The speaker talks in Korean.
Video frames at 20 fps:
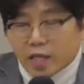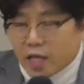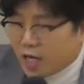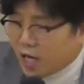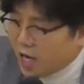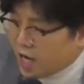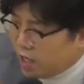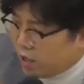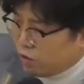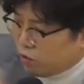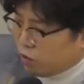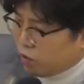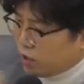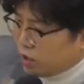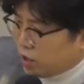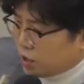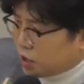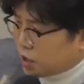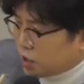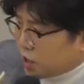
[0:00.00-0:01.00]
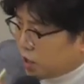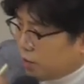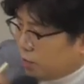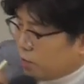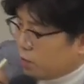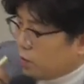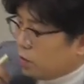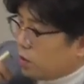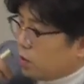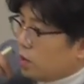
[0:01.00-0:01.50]
내가 알고 있는
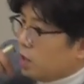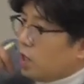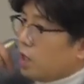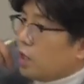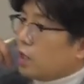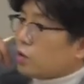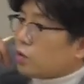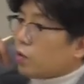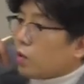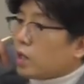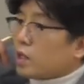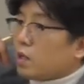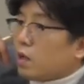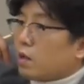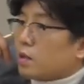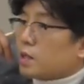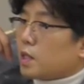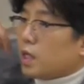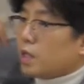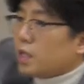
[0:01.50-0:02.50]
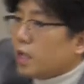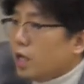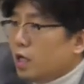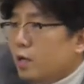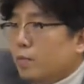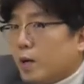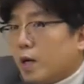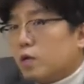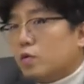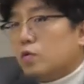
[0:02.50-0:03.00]
지식을 통해서
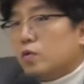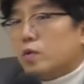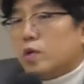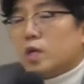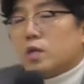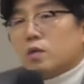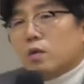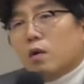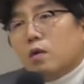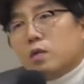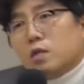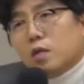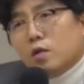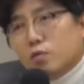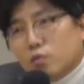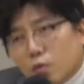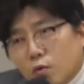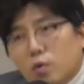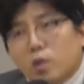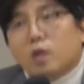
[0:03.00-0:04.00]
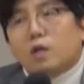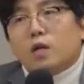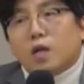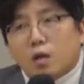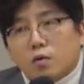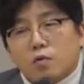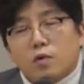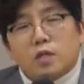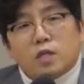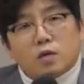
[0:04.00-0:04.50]
세상을 바꾸기 위해서 어떤 노력을
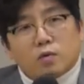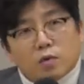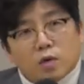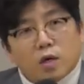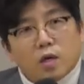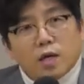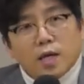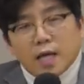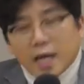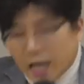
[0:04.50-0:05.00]
하고 있냐고요.